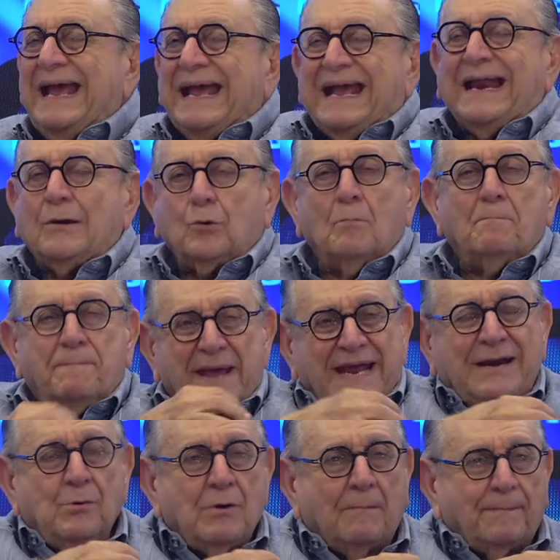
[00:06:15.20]
en el,
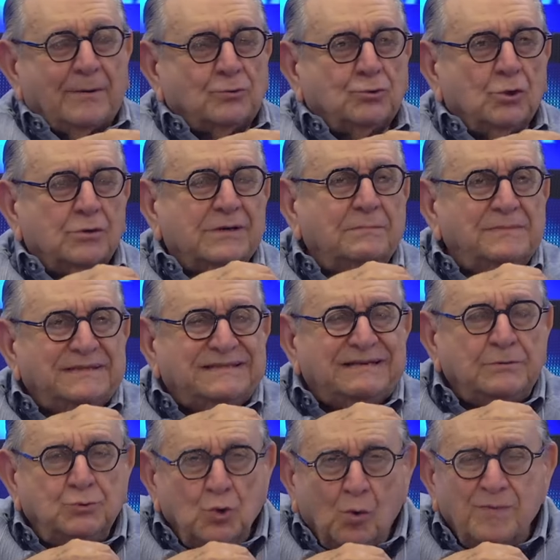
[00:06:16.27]
viene una persona y me
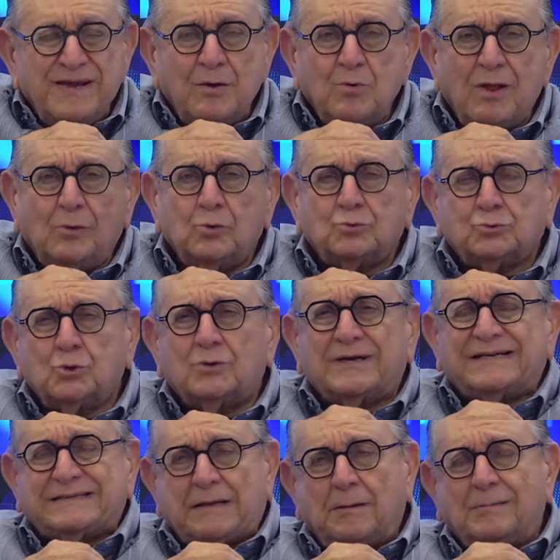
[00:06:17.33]
dice, yo vi a una doctora
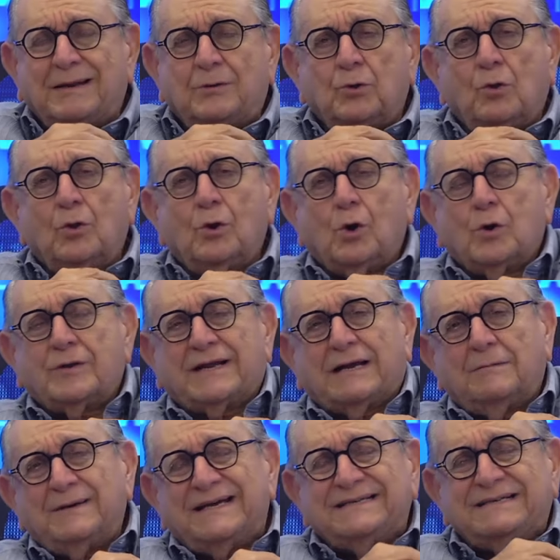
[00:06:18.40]
que estaba hablando de dolor de
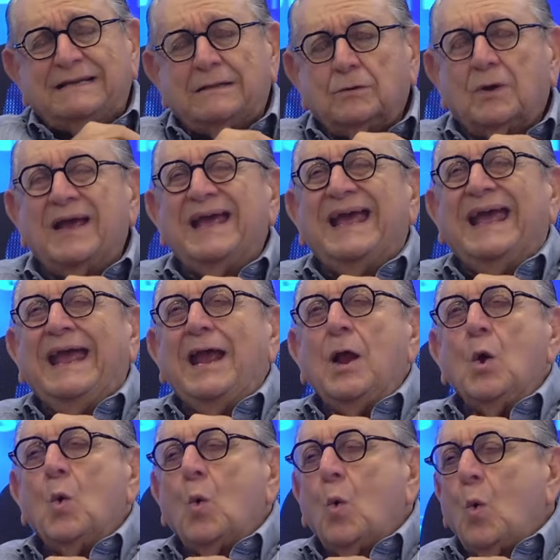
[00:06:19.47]
cabeza.
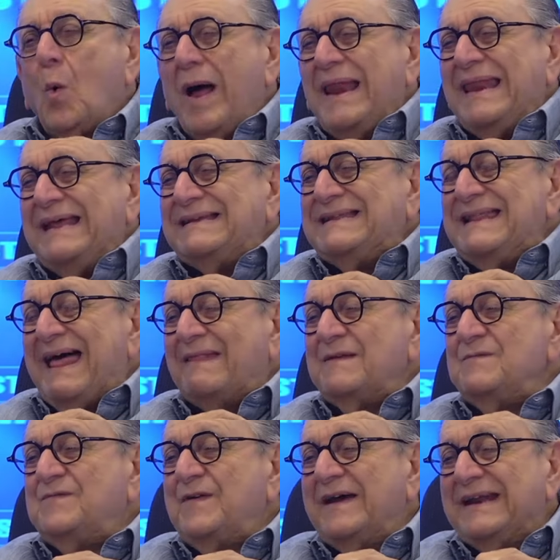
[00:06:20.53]
¿Cuál es la
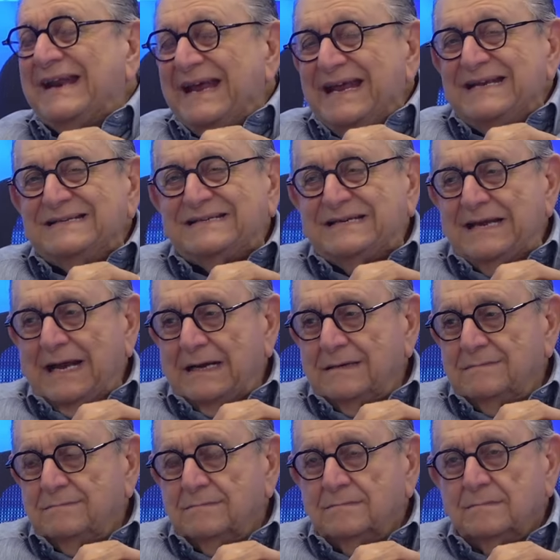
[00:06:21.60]
diferencia
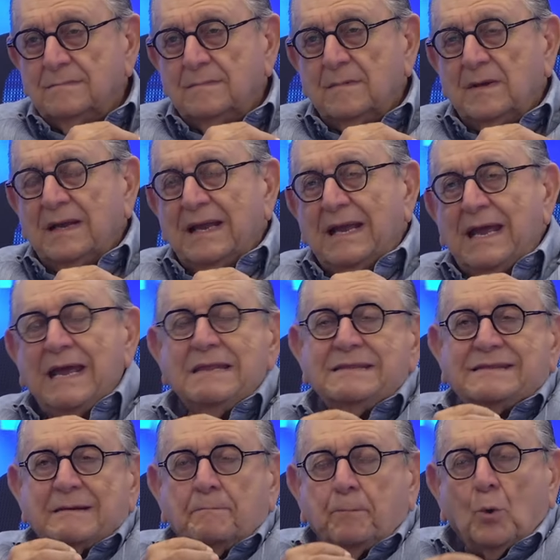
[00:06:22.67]

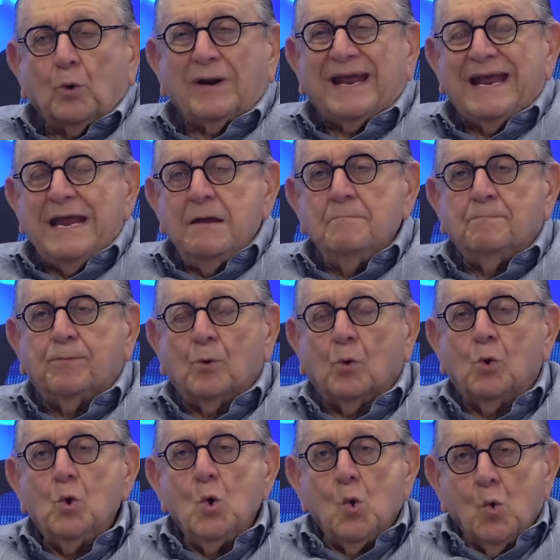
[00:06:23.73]
entre, por ejemplo,
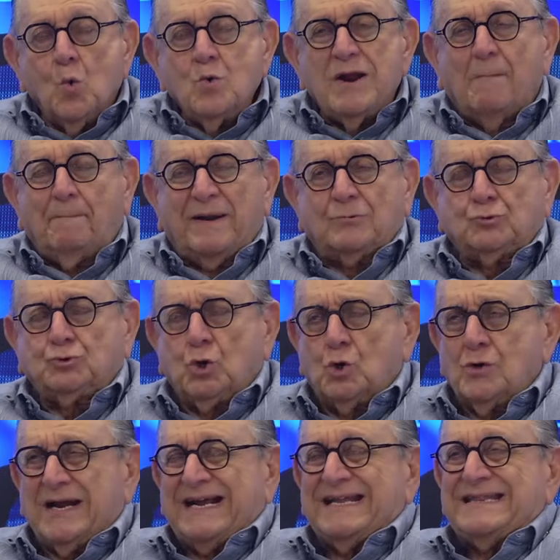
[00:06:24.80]
una
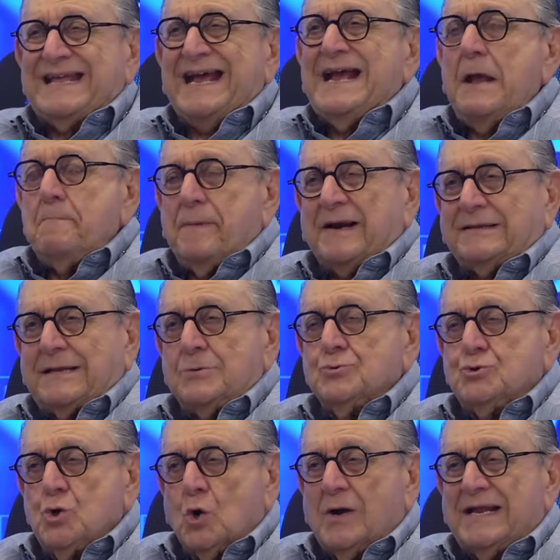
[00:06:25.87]
persona que tenga
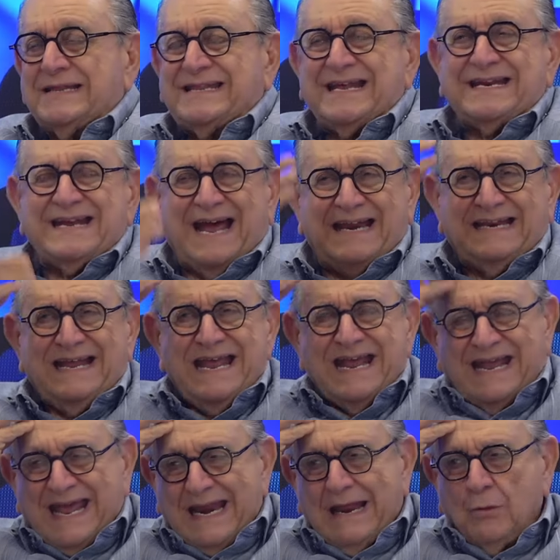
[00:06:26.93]
hipertensión arterial,
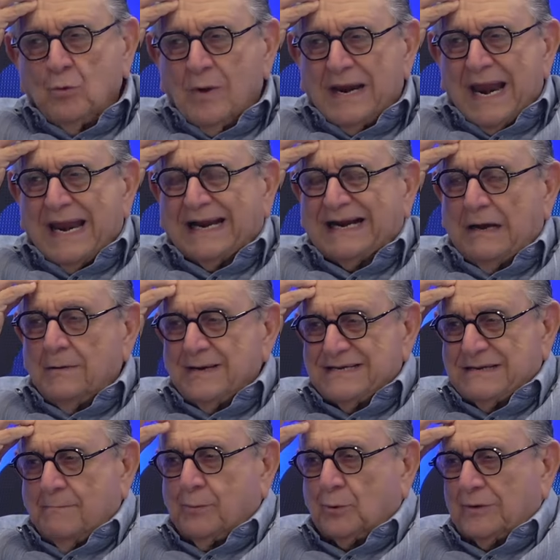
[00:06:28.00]
que le duela la
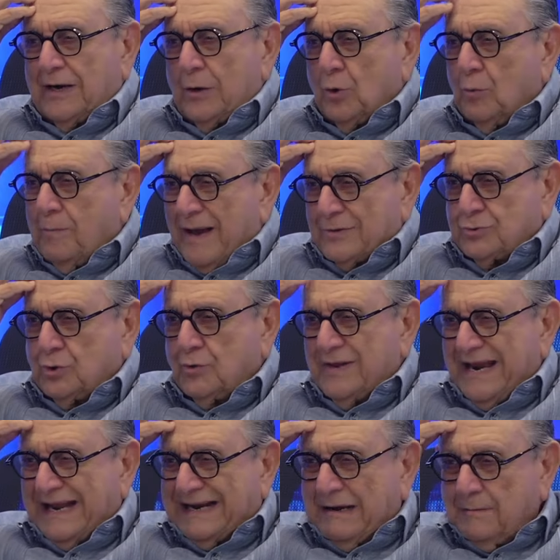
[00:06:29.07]
cabeza porque los vasos de
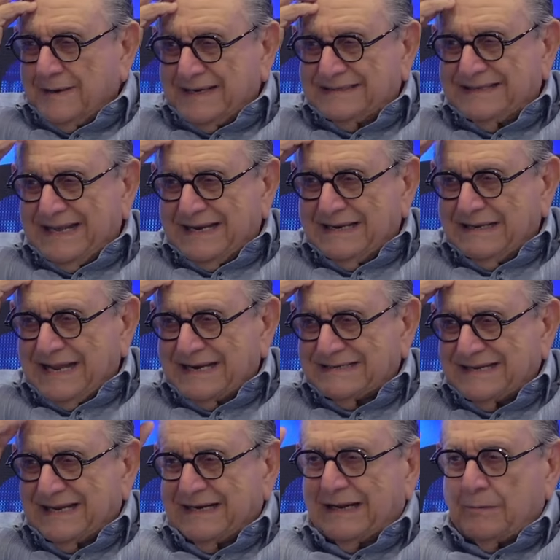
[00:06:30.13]
la cabeza, del
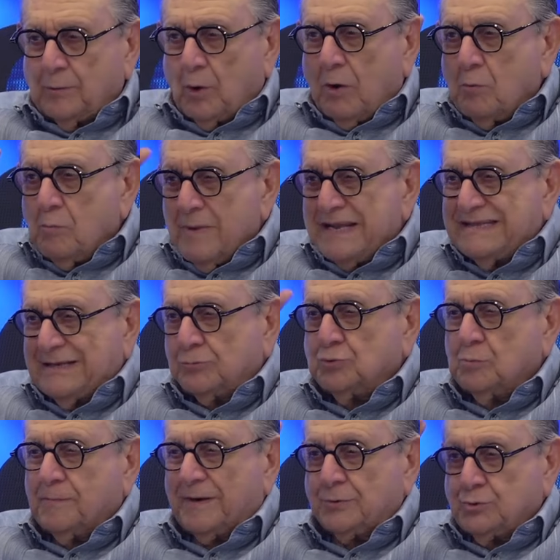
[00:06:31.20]
cerebro aumentan
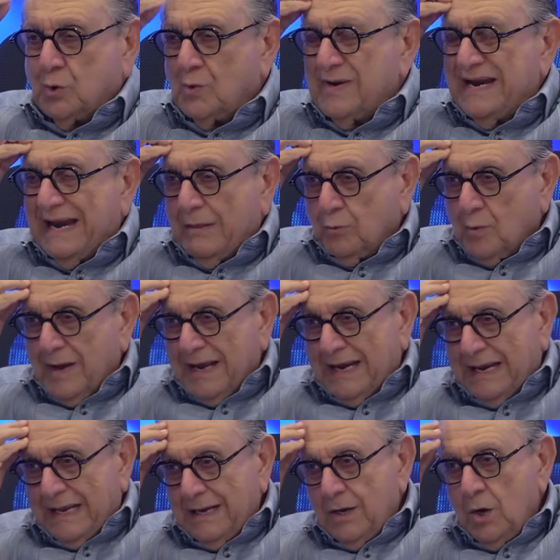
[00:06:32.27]
su presión y le
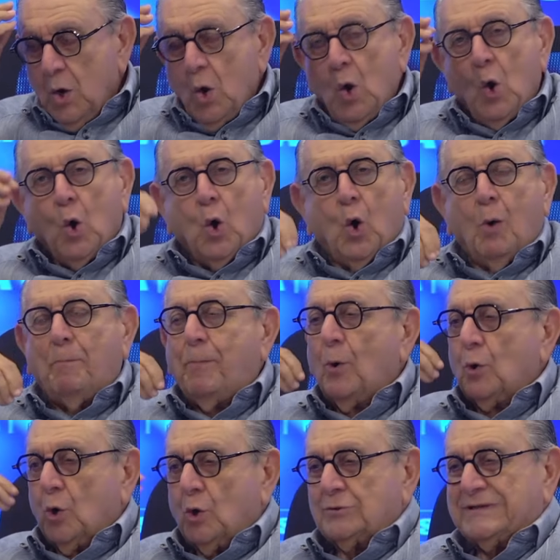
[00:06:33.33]
duele, o
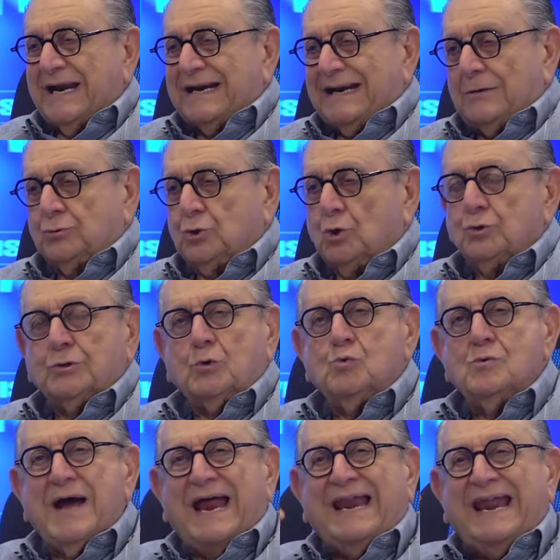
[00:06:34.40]
por otra razón de
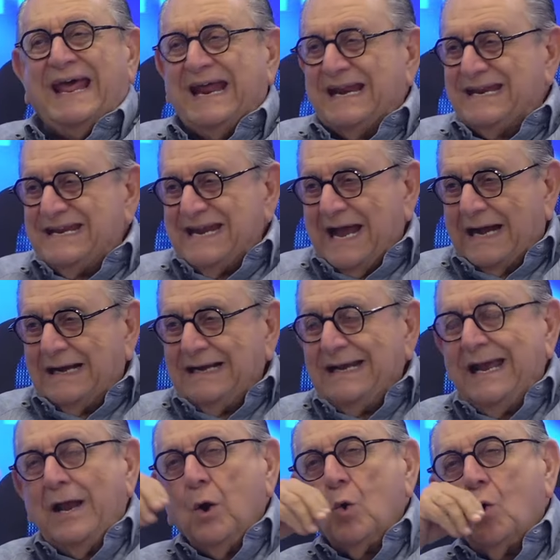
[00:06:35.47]
una alergia,
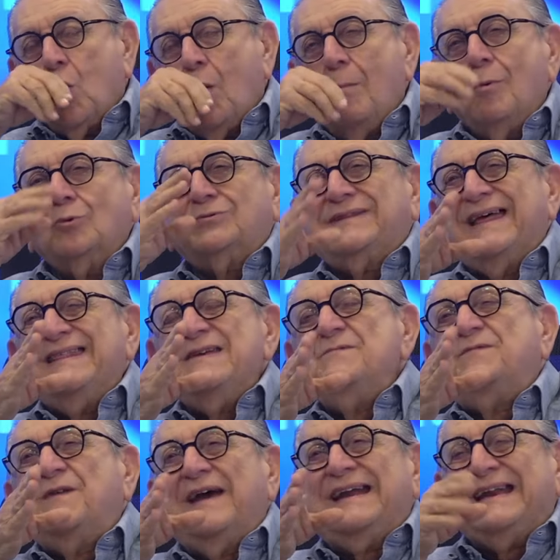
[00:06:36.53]
¿Cómo usted
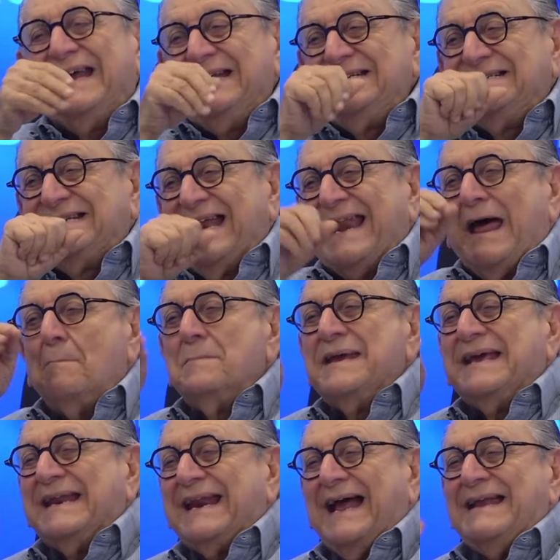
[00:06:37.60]
diferencia la
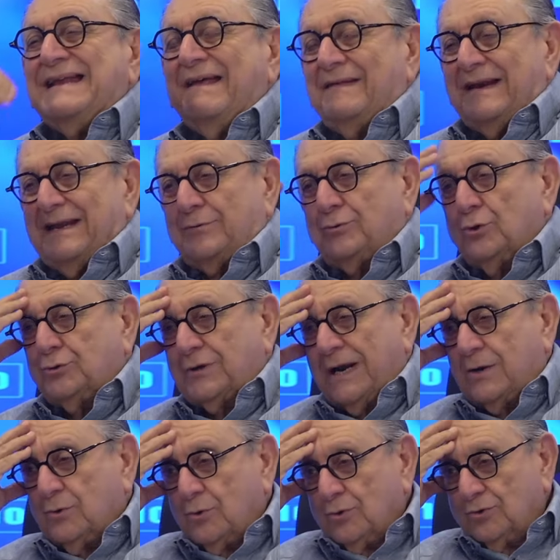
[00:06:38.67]
migraña de las
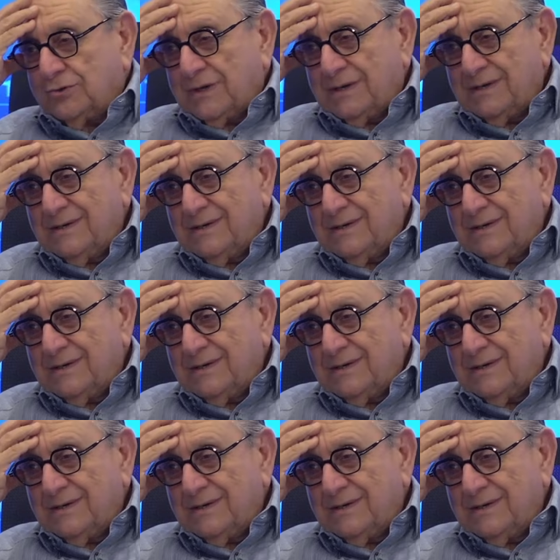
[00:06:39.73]
otras cosas? Lo